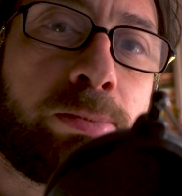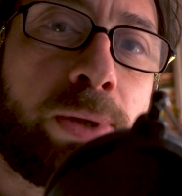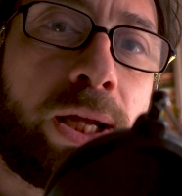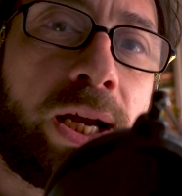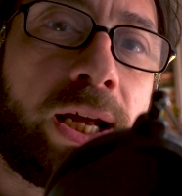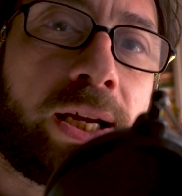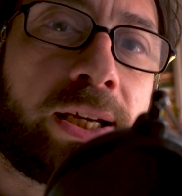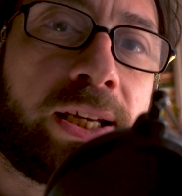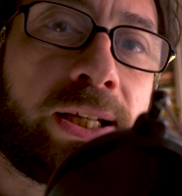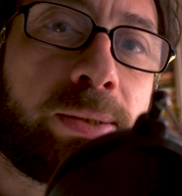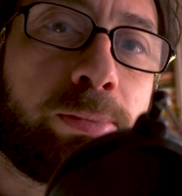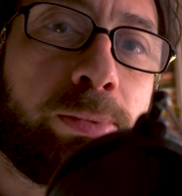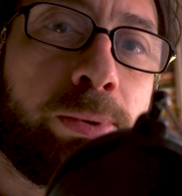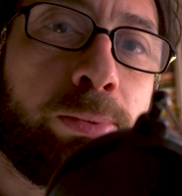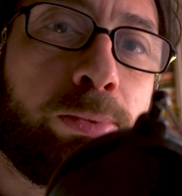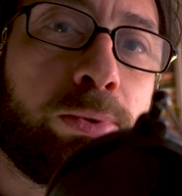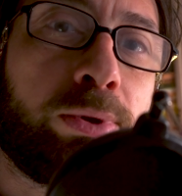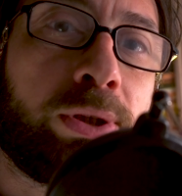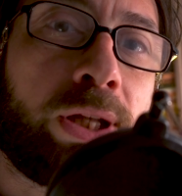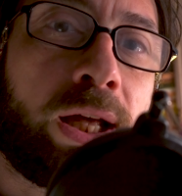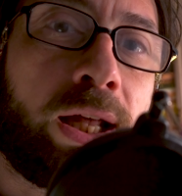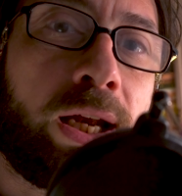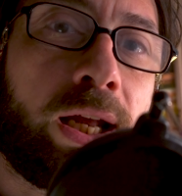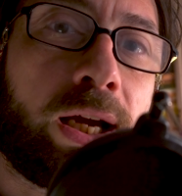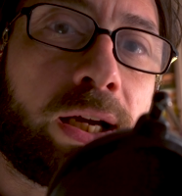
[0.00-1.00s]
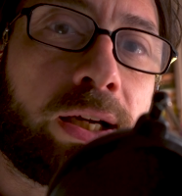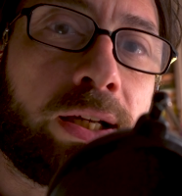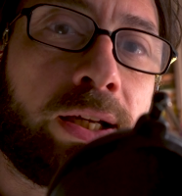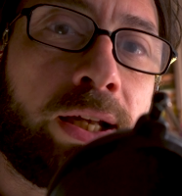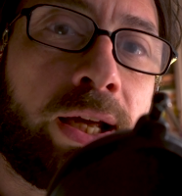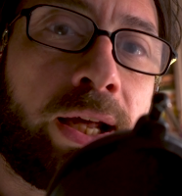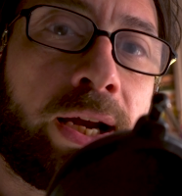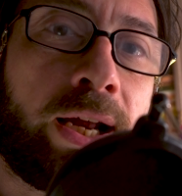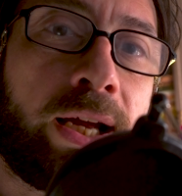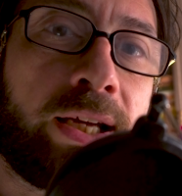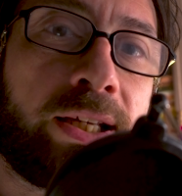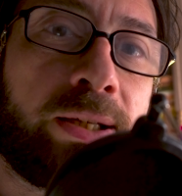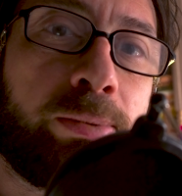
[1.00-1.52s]
Merak etmeyin bununla alakalı
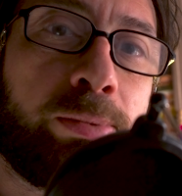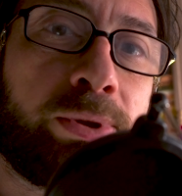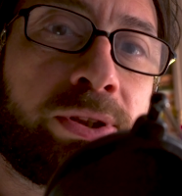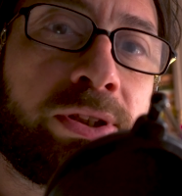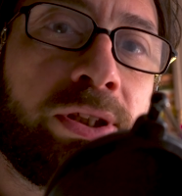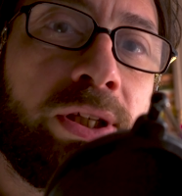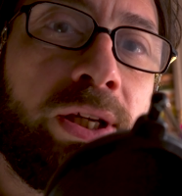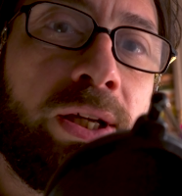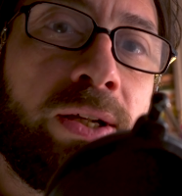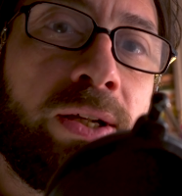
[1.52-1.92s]
herhangi bir